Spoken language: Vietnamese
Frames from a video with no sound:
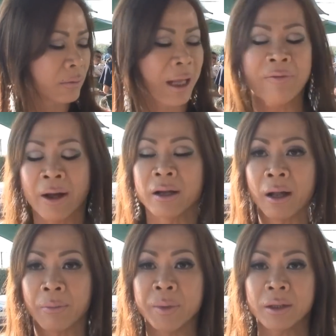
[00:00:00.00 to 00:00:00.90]
tại vì
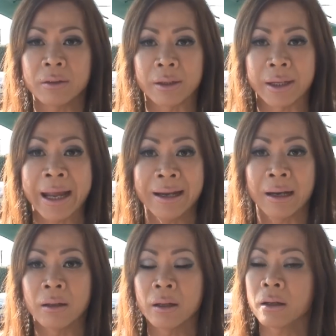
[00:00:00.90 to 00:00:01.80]
họ biết được gay
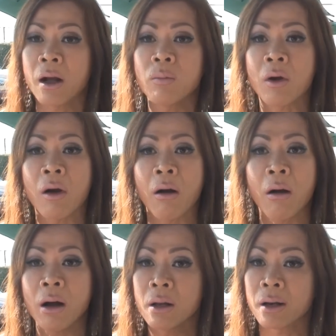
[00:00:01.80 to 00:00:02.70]
là không
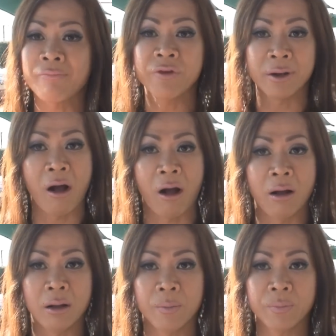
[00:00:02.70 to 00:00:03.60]
có làm phiền
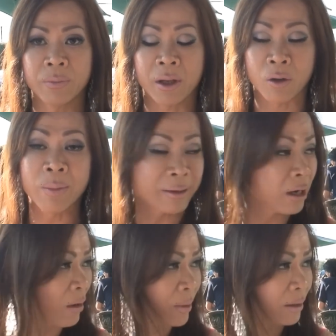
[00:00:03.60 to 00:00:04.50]
họ cũng là
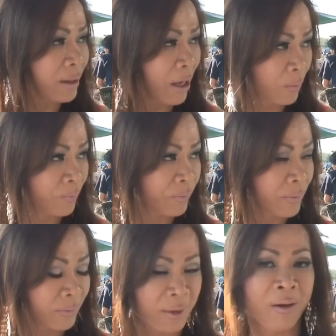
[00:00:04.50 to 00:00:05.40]
giống nữ với nhau
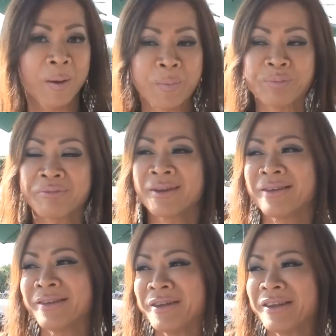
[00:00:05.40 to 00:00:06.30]
đó
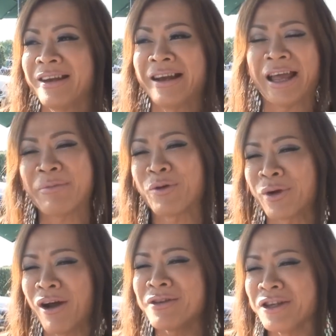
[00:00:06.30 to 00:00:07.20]
cho nên là em cũng
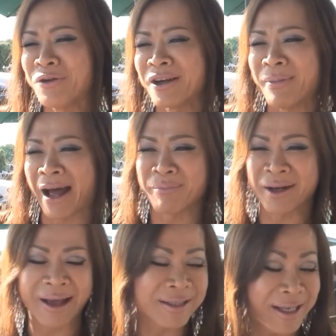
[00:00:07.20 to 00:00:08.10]
có nhiều người bạn
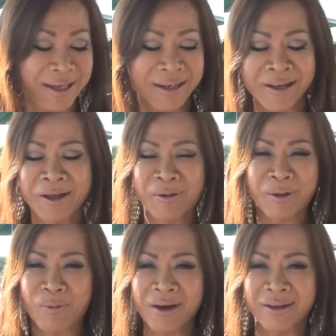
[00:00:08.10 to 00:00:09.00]
mà ca sĩ đó
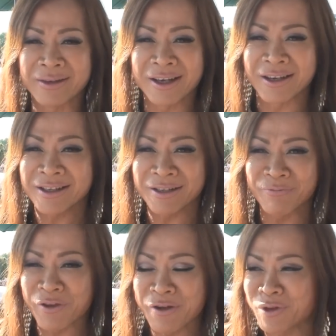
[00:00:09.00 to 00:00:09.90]
mỗi lần diễn
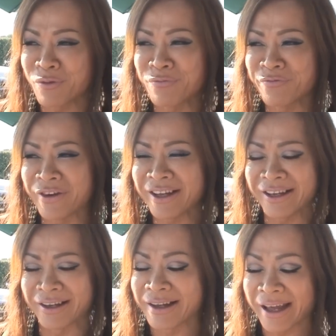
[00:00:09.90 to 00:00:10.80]
phim chung với
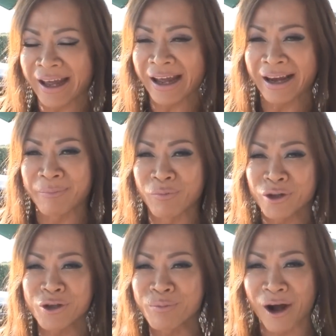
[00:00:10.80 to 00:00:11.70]
ờ, gay hay là múa
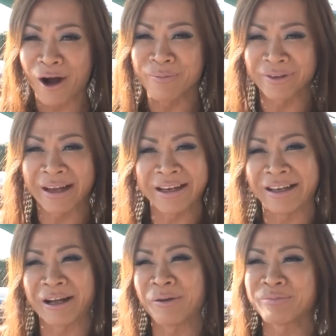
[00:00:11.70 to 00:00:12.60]
chung ôm con gay
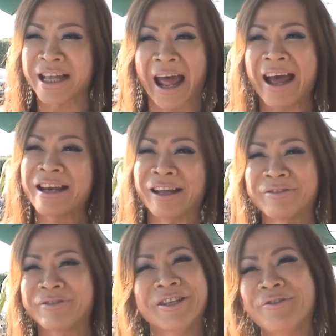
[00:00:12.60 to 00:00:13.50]
là ông xã hay là
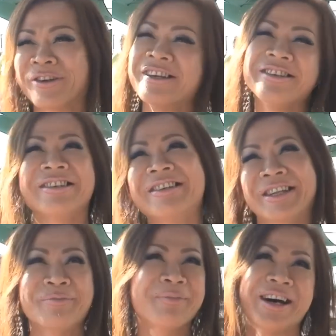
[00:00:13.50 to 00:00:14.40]
người yêu đứng cười
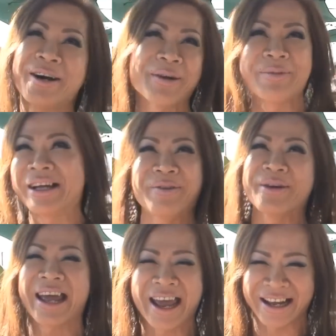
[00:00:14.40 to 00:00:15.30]
tơ tơ không có không
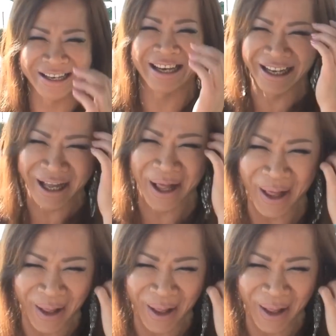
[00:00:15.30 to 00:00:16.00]
ghen nữa đó ờ,